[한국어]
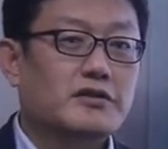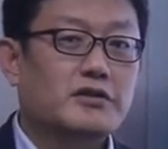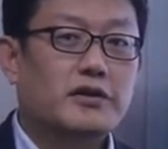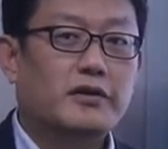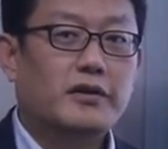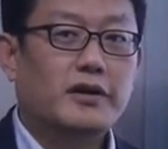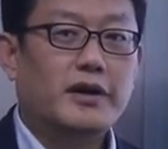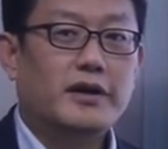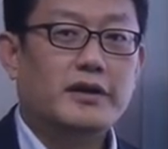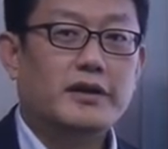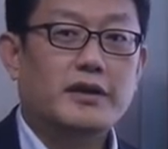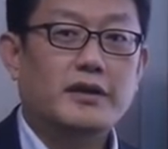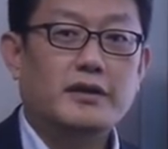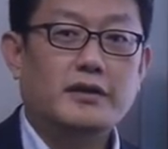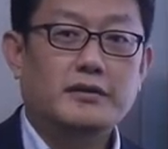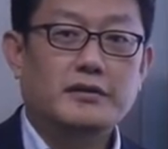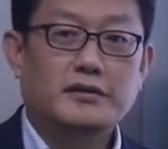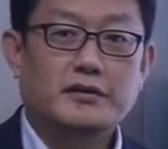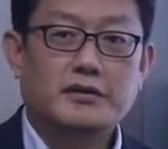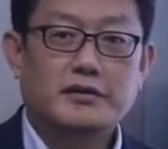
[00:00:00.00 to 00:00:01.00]

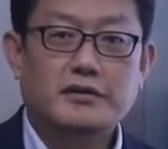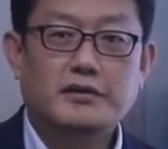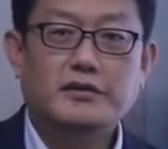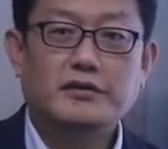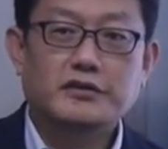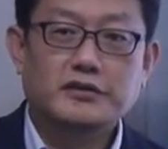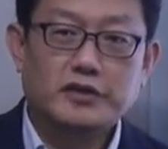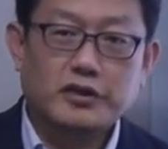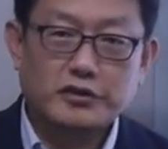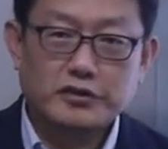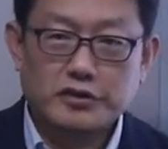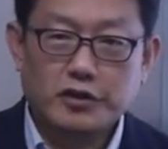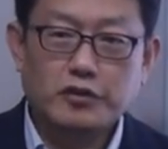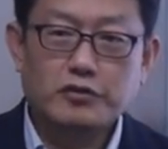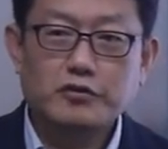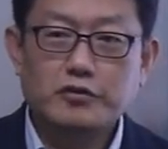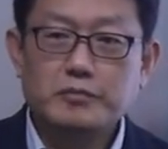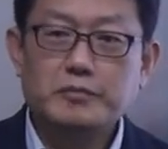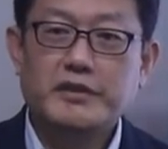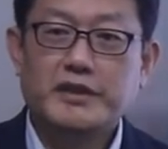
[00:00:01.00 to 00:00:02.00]
철학이 그
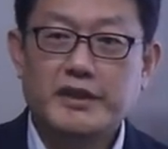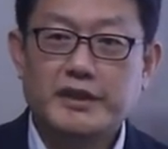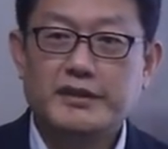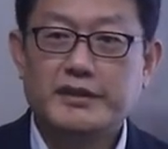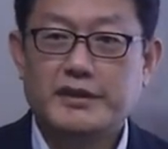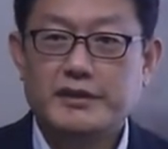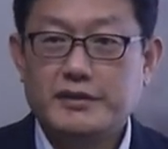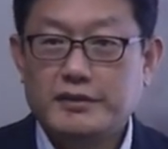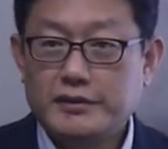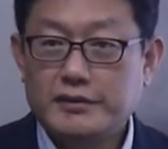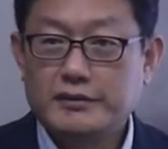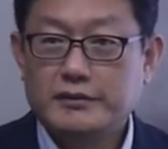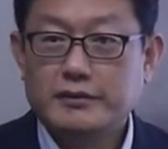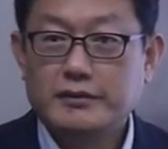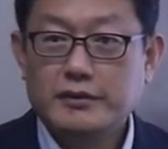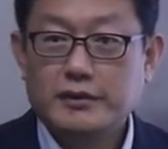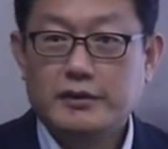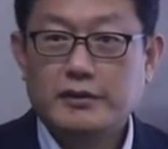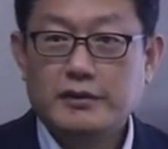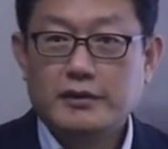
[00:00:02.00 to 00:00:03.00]
선구입니다, 사실은.
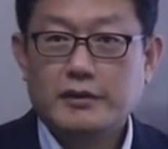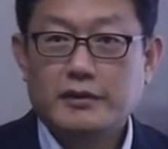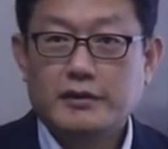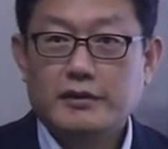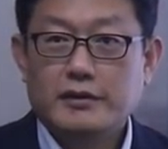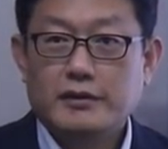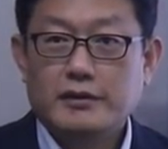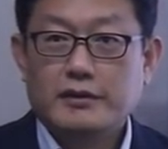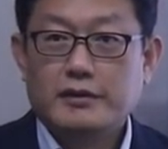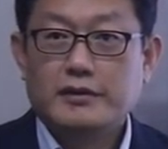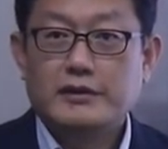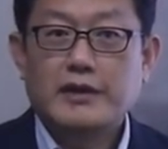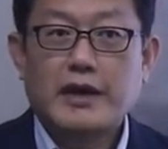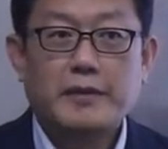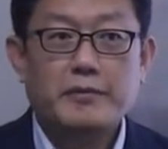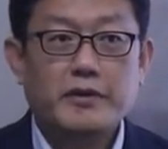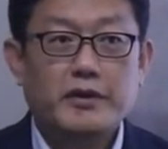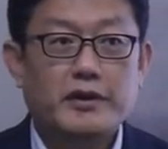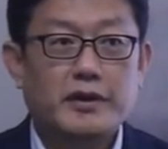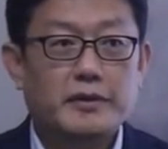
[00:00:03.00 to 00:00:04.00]

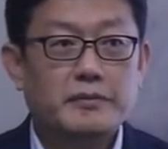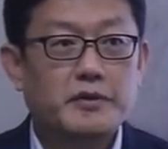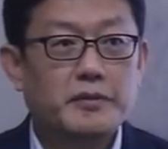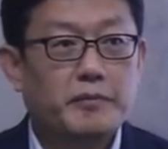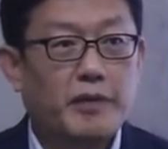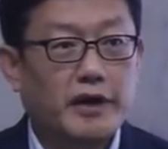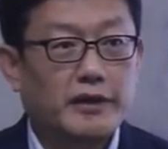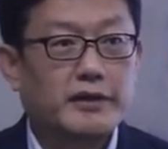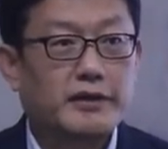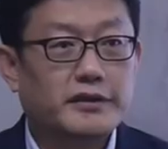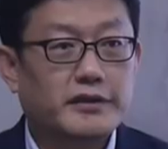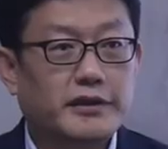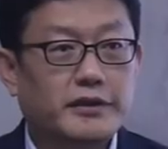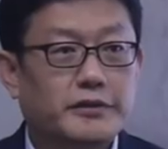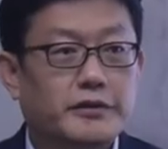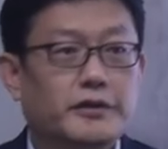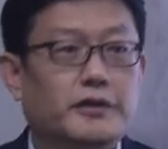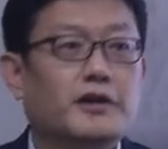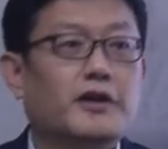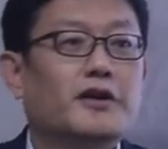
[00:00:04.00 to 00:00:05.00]
자명하면
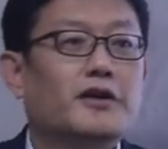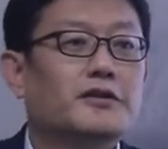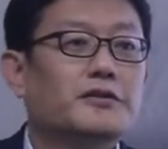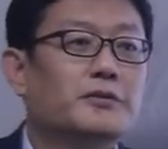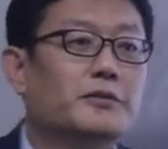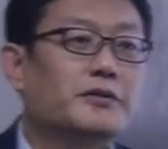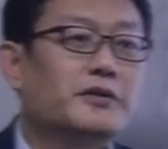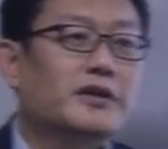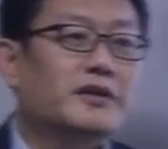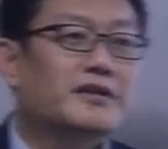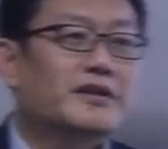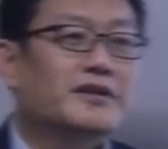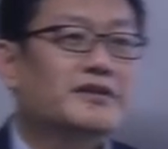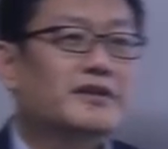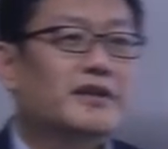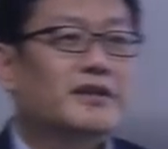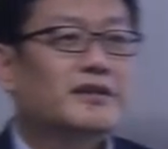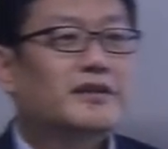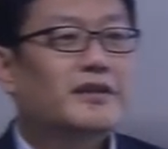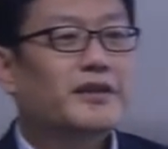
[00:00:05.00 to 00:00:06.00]
받아들이고요.
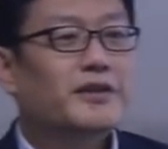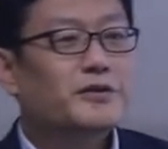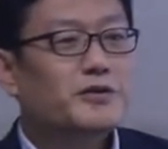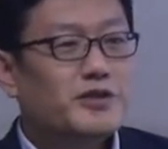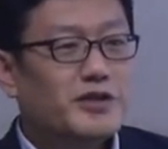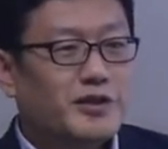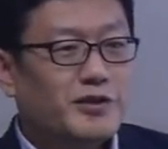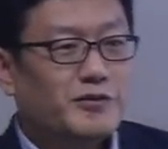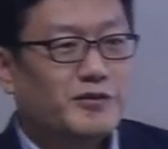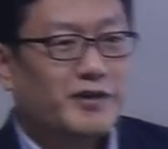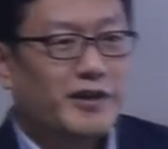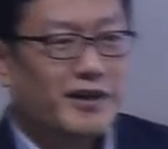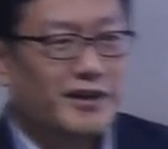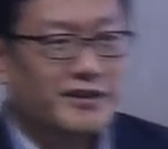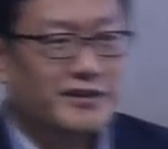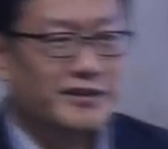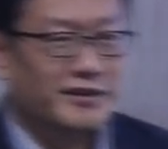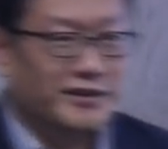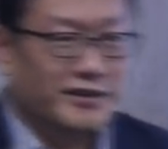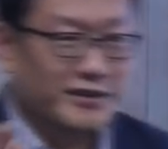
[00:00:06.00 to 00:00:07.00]
소크라테스한테요, 친구가
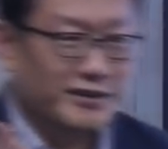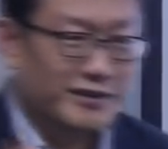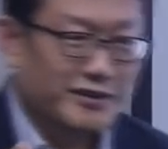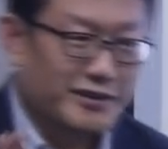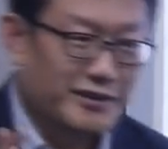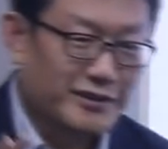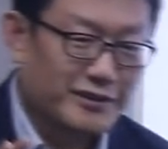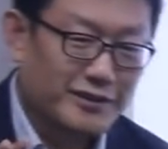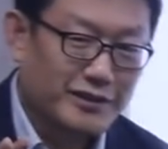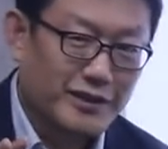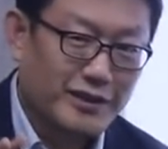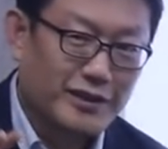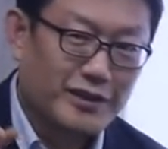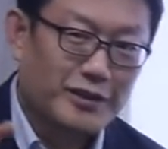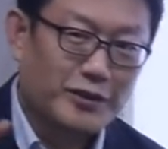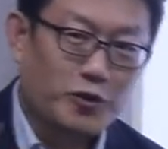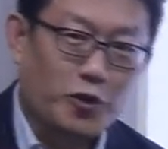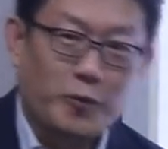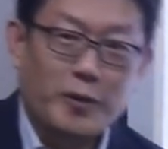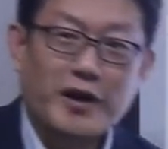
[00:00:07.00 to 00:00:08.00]
가서
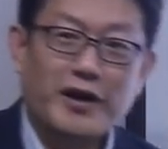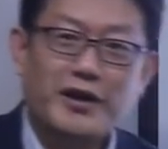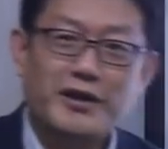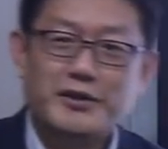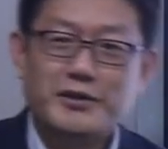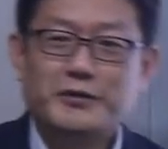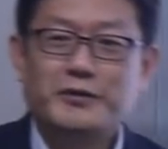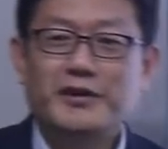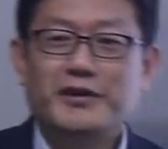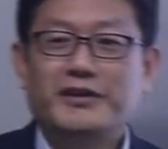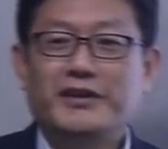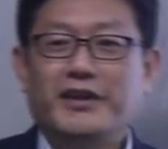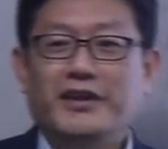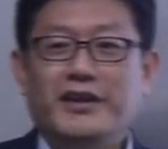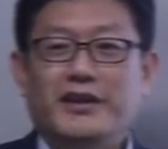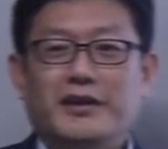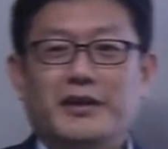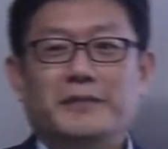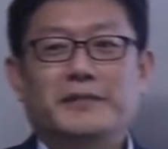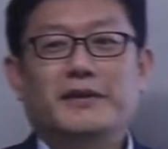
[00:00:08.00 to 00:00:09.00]
도망가자고 할 때 이
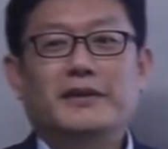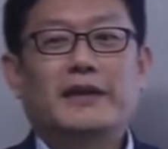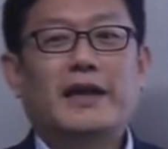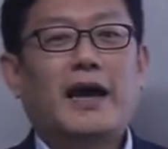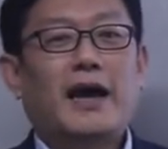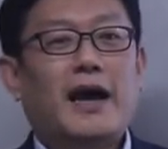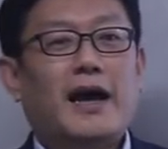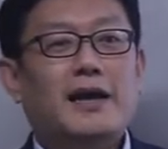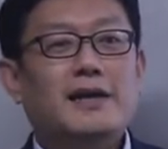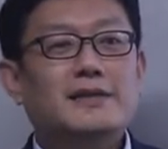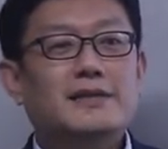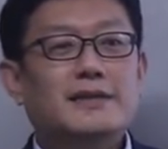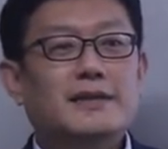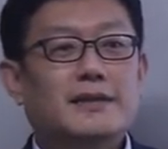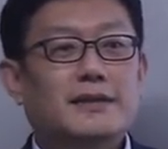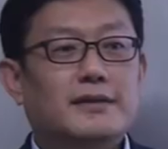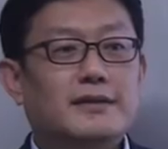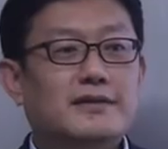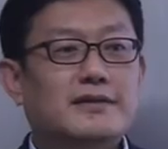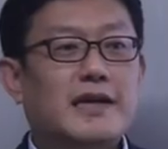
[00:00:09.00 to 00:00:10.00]
얘기를 합니다. 나
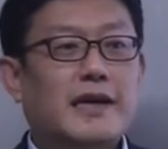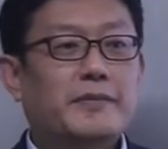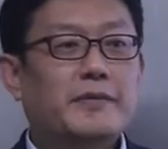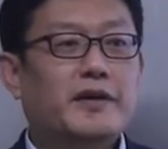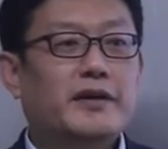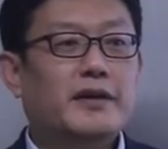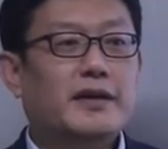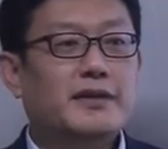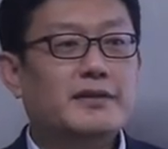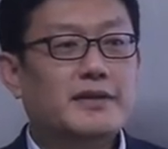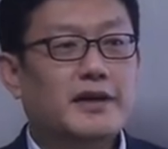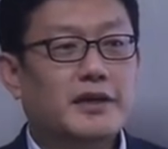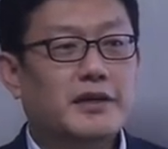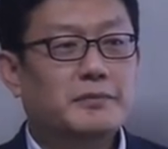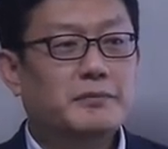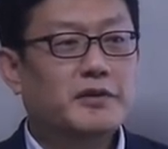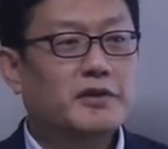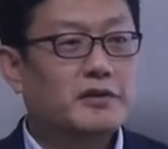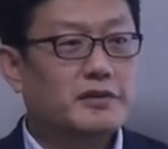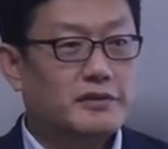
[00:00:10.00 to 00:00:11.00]
알지? 자명하지
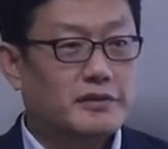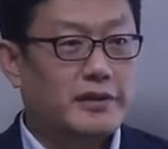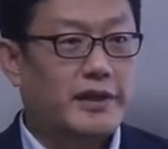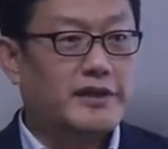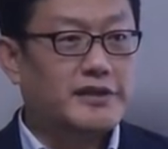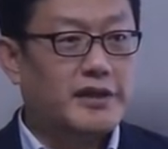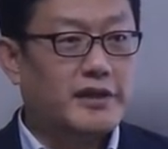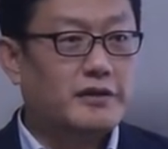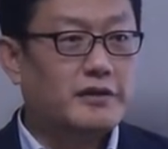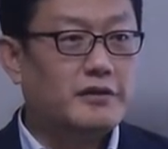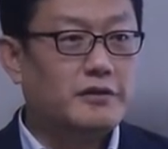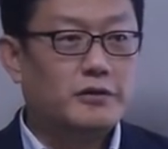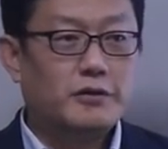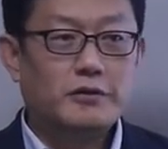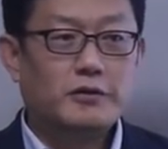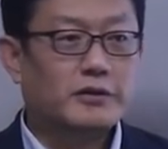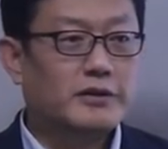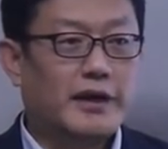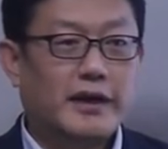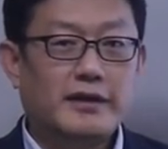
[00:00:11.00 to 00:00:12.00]
않으면 내 생을
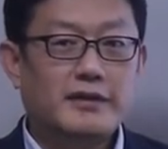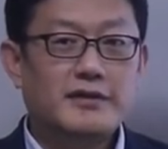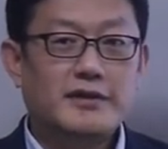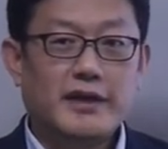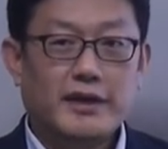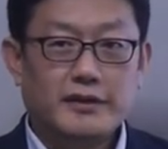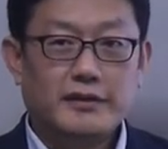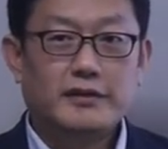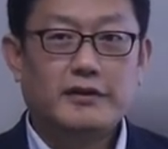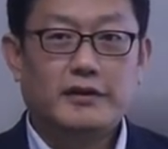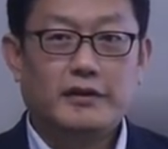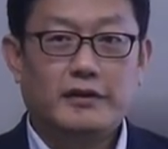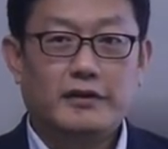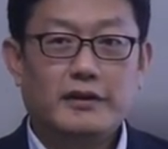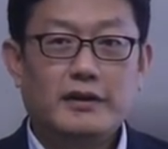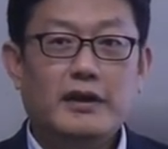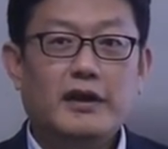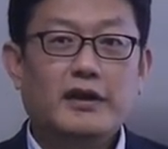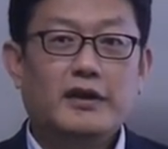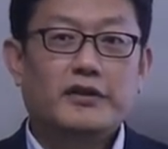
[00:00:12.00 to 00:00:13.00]
걸고 따르지 않는 거.
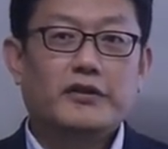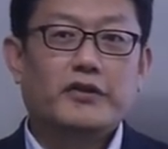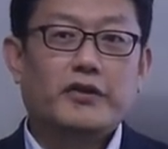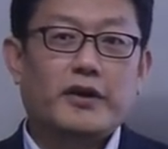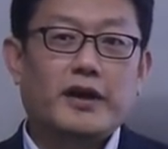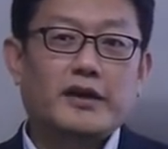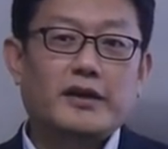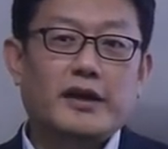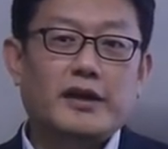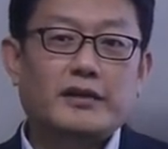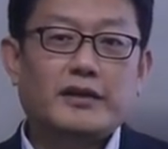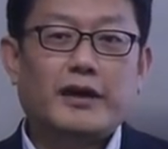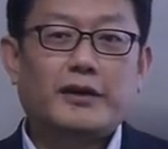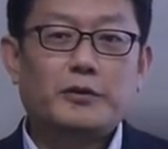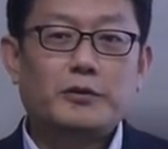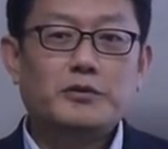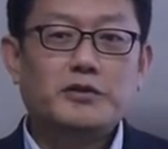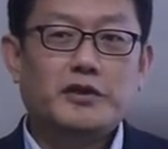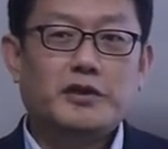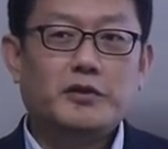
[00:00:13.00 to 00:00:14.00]
너가 날
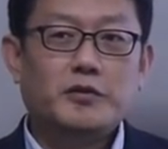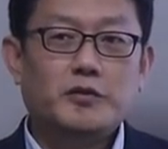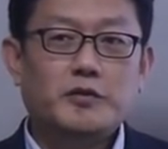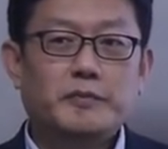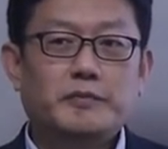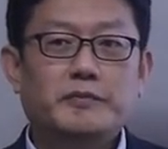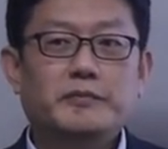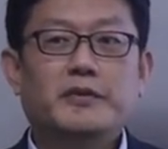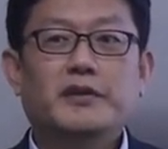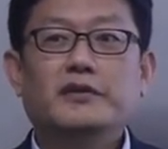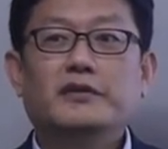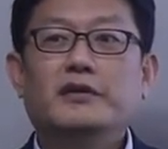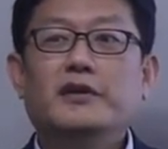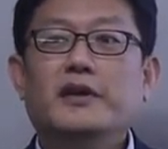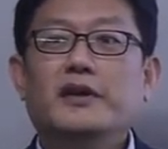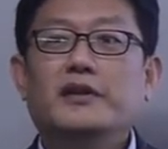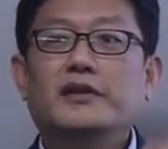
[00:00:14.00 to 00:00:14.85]
탈옥시키고 싶으면